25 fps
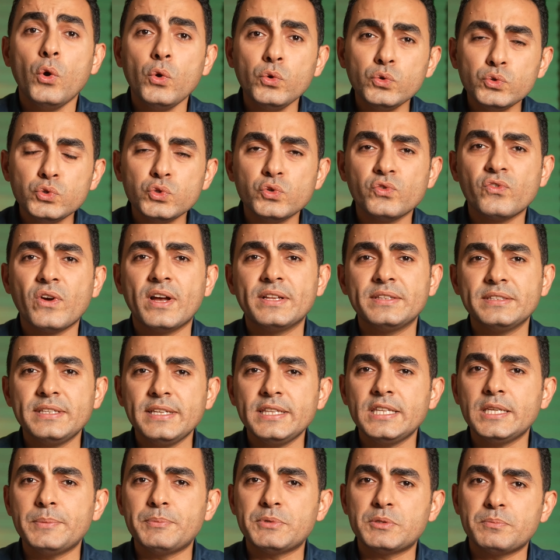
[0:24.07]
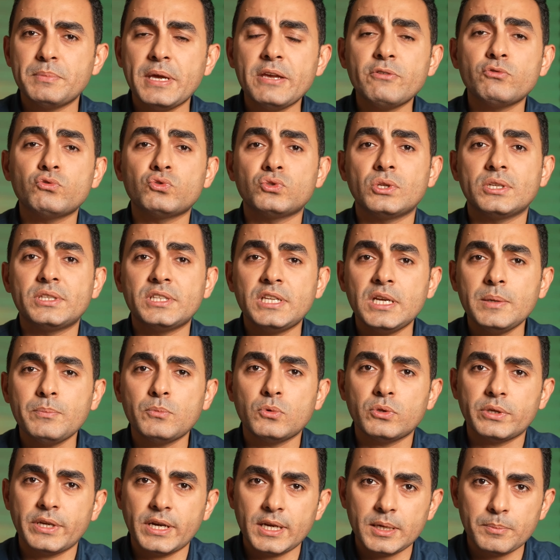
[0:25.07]
Özgüven dediğimiz mevzuda
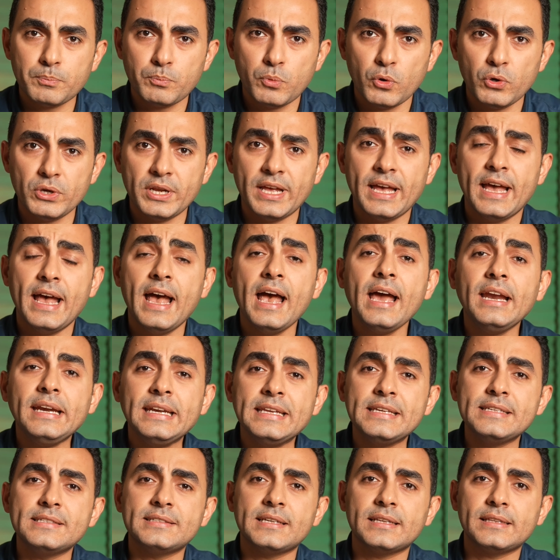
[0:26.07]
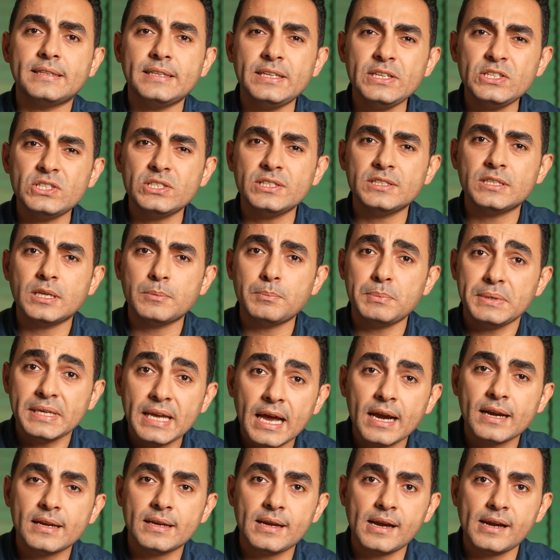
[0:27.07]
tam olarak böyle. Her insanın içinde
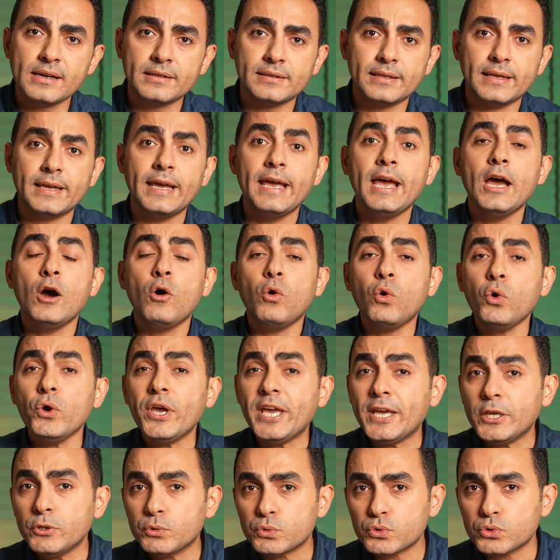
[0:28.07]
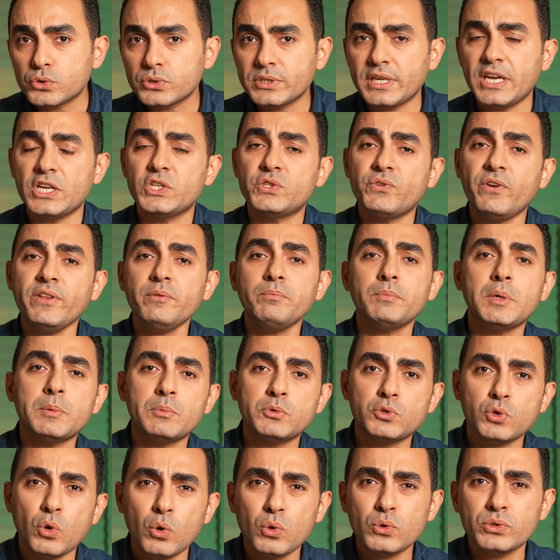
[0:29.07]
bir yerlerde o henüz
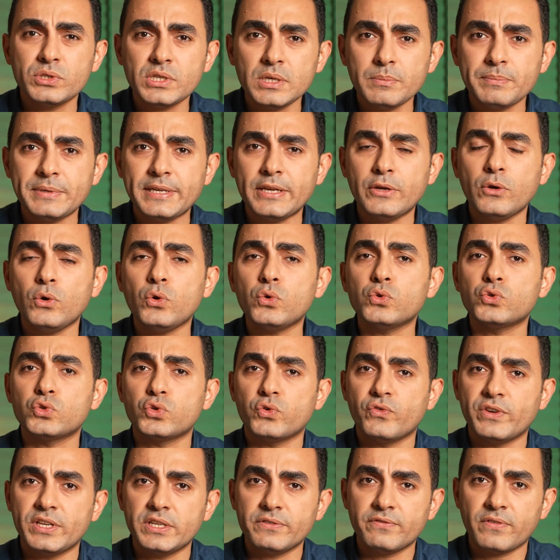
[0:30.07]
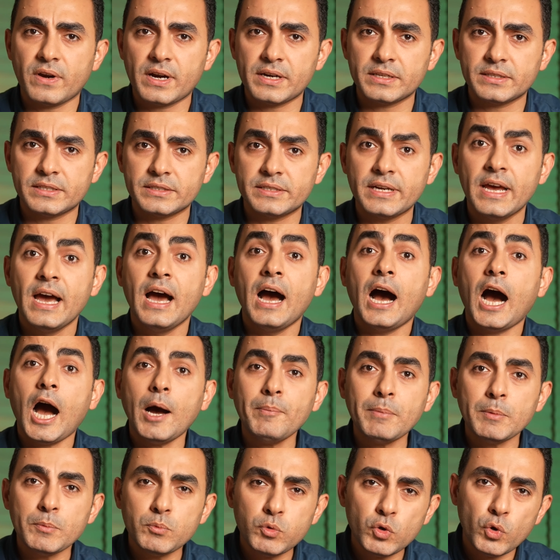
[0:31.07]
keşfetmemiş olsa bile özgüveni vardır.
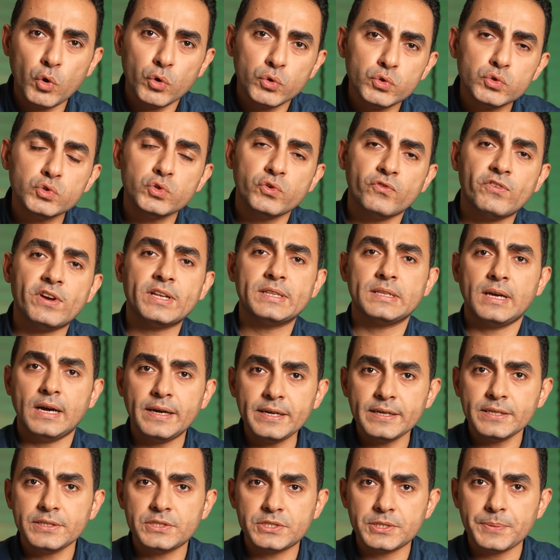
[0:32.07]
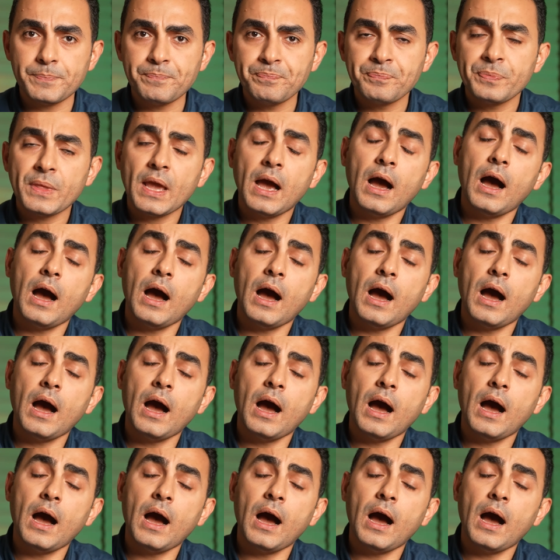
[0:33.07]
Ama bu özgüven aracı